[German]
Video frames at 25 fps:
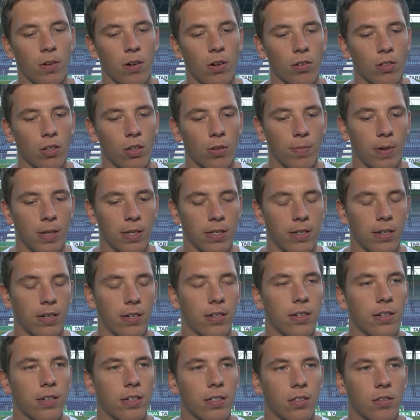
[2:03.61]
Brauchte auch ein paar
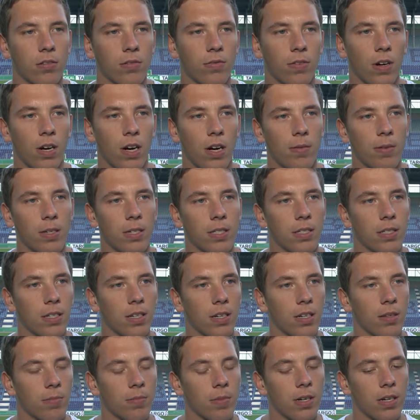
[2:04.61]
Tage, das zu verarbeiten,
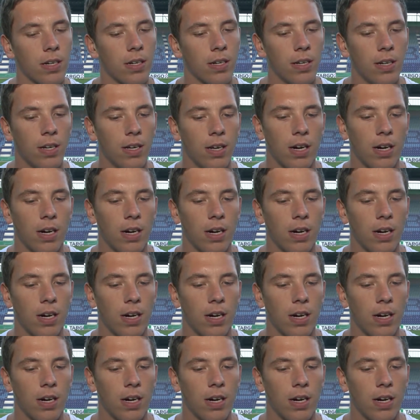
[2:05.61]
sage ich mal.